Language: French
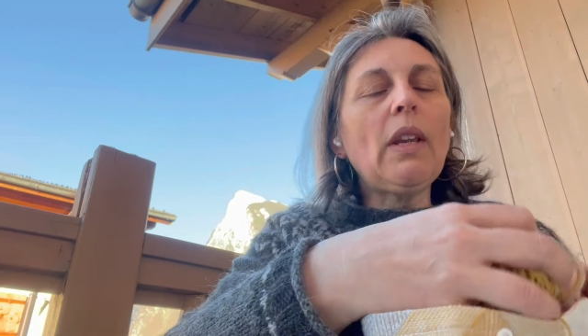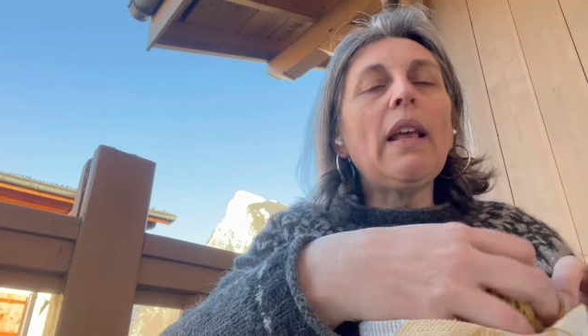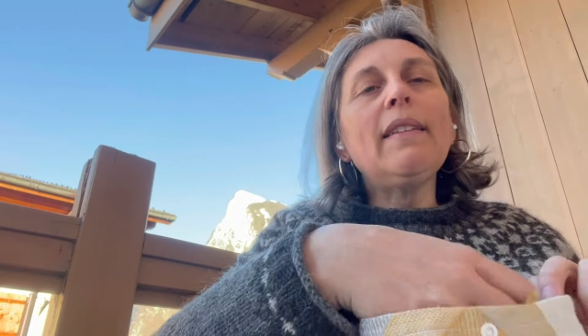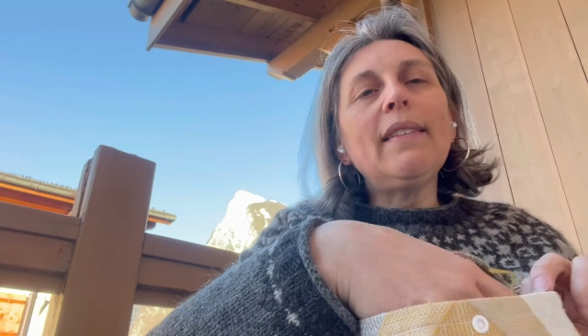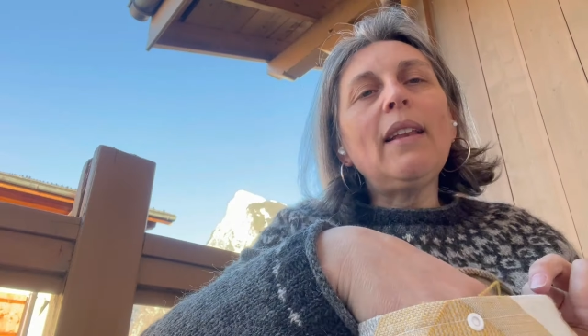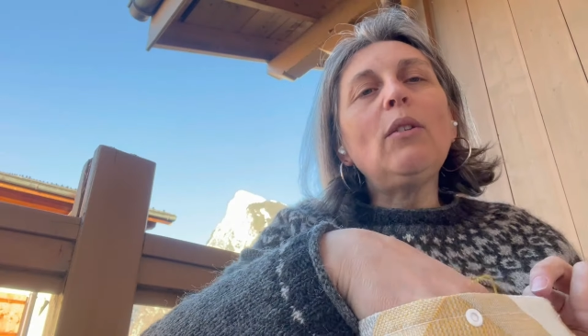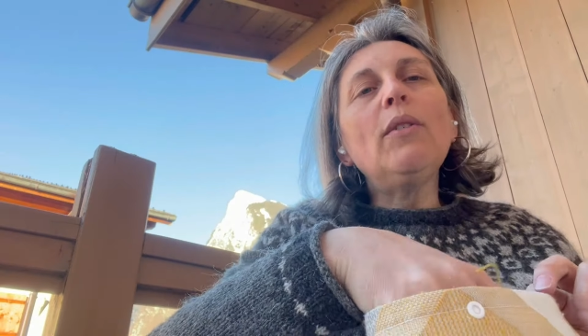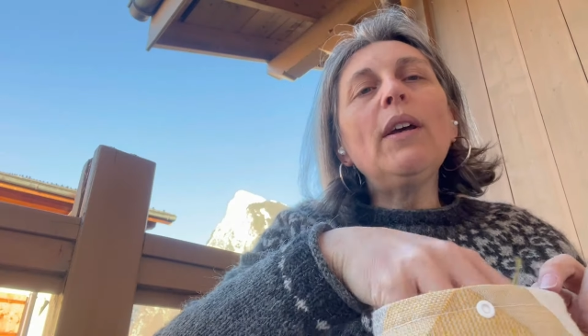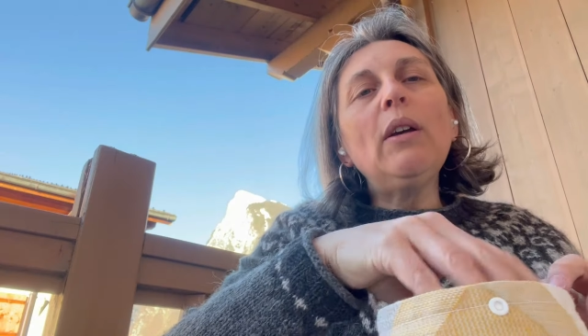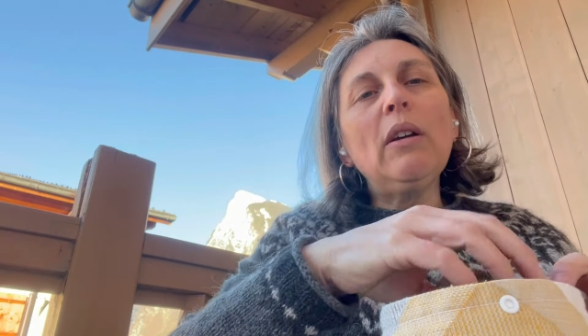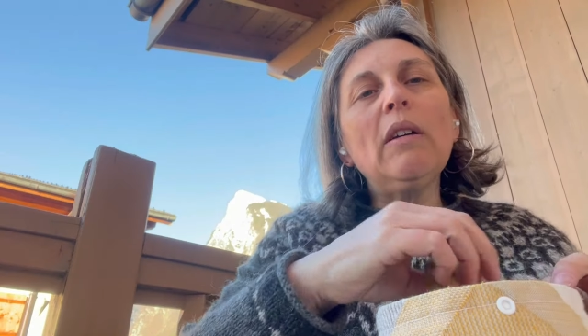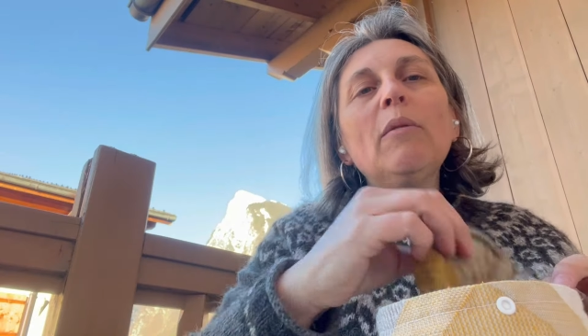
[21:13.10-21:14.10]
ça
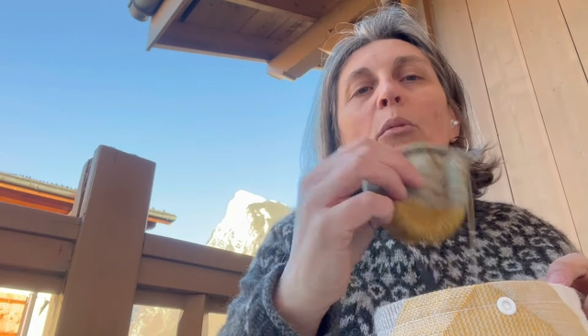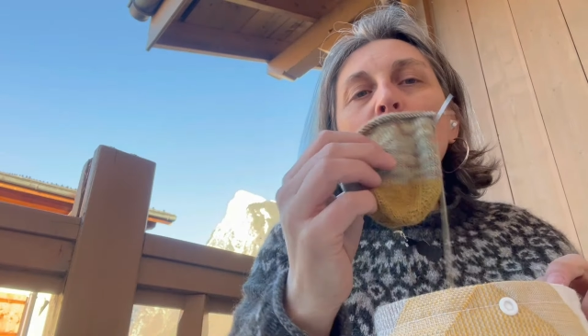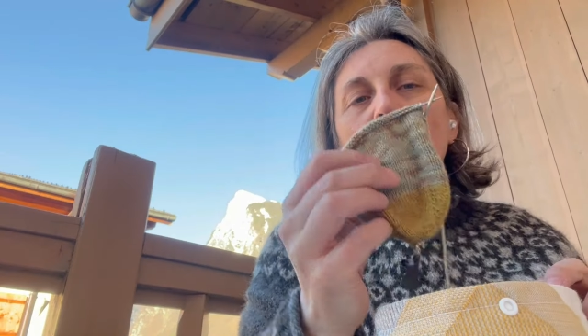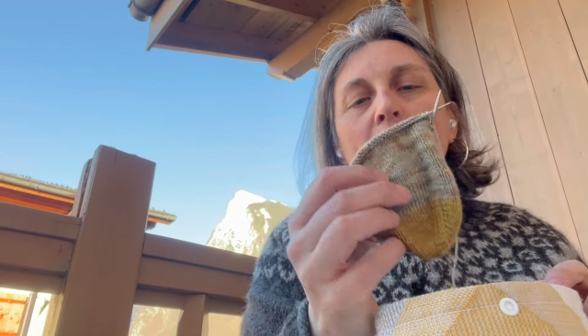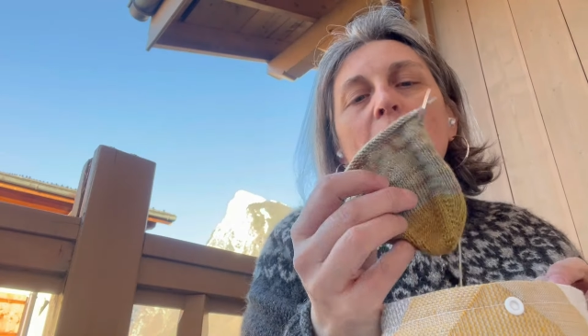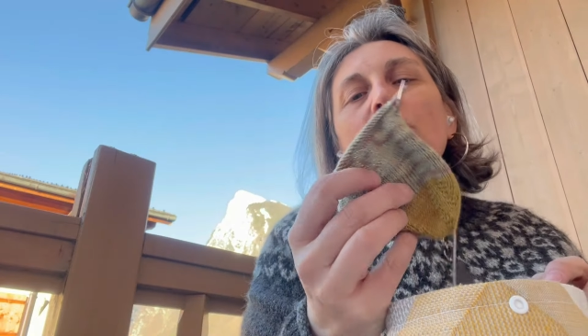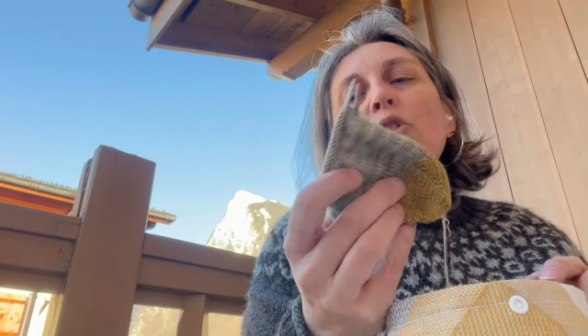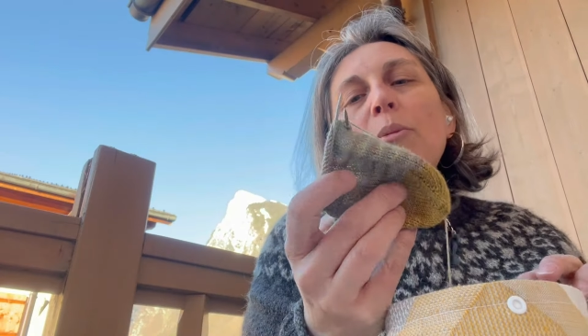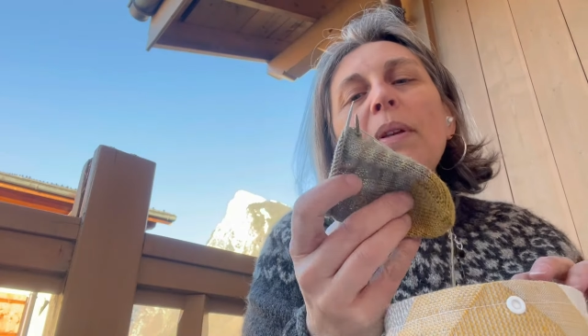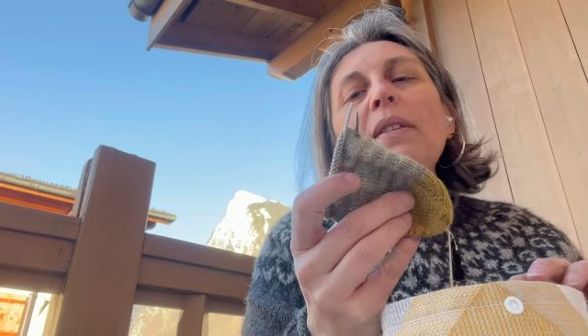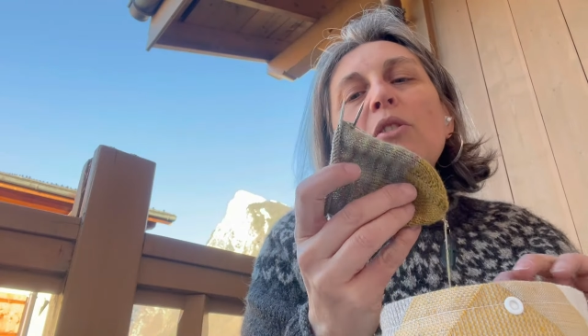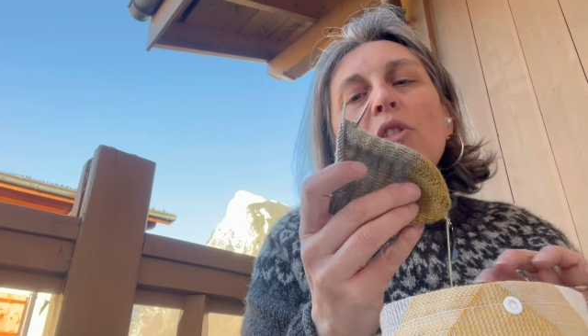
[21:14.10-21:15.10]
devrait monter. Je sais
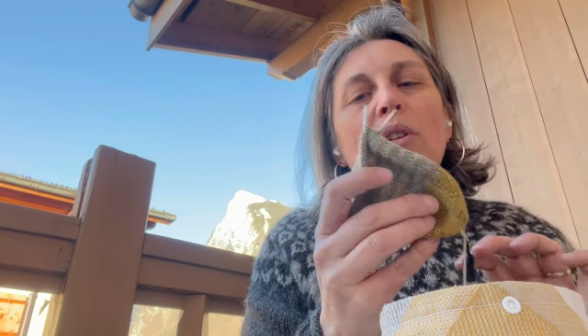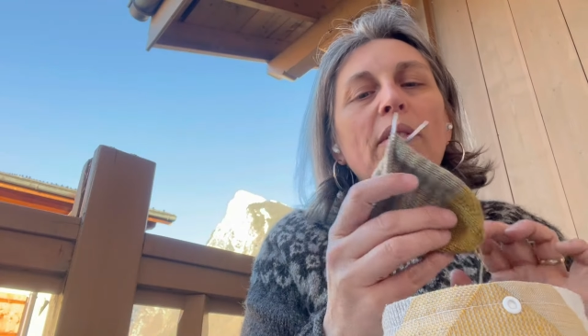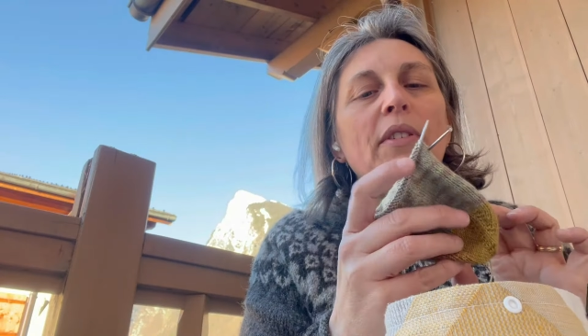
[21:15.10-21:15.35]
pas si je la